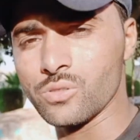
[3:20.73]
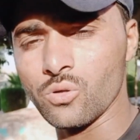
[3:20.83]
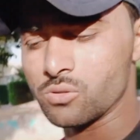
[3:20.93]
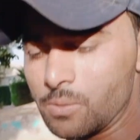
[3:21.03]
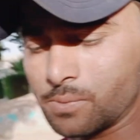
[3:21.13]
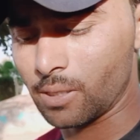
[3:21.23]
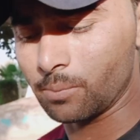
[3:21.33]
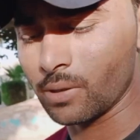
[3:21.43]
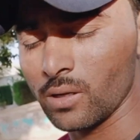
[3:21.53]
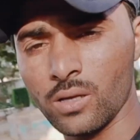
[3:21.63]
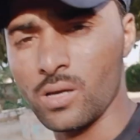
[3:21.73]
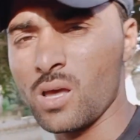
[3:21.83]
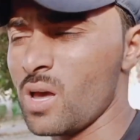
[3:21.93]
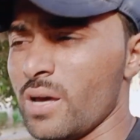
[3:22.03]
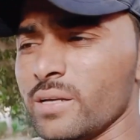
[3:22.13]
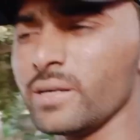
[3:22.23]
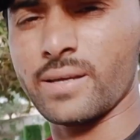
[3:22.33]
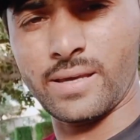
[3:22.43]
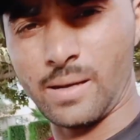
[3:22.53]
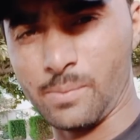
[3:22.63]
सब्सक्राइबर यार
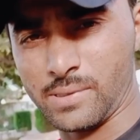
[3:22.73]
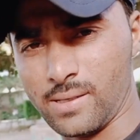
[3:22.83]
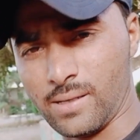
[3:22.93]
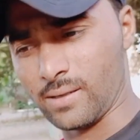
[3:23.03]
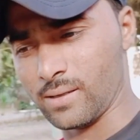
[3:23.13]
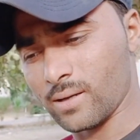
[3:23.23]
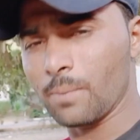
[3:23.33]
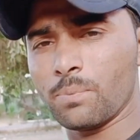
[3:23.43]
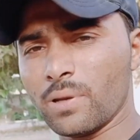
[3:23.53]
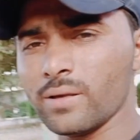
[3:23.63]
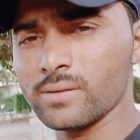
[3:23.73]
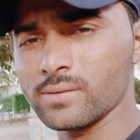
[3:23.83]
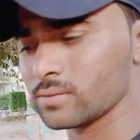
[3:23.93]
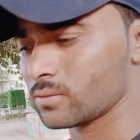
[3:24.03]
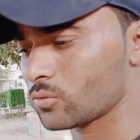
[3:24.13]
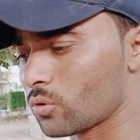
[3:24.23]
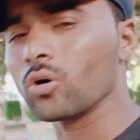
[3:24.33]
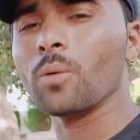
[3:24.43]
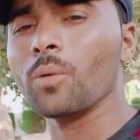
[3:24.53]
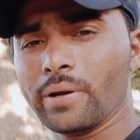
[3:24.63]
क्या मसला आप प्लीज़ थोड़ा
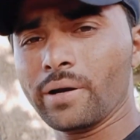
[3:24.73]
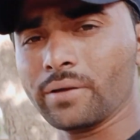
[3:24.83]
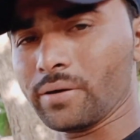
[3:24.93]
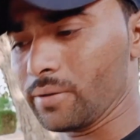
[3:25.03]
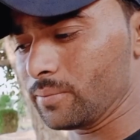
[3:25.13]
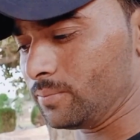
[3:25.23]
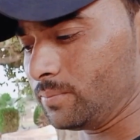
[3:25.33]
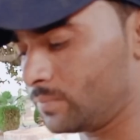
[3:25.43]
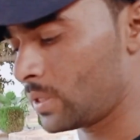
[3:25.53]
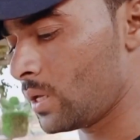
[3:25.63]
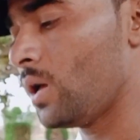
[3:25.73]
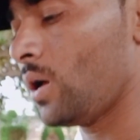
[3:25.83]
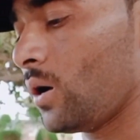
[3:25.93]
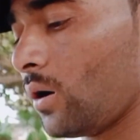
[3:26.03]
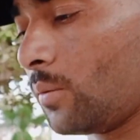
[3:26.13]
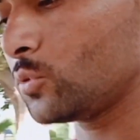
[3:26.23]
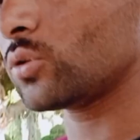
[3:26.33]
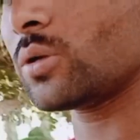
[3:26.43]
कॉपरेट करें हम जो होते हैं ना मिडिल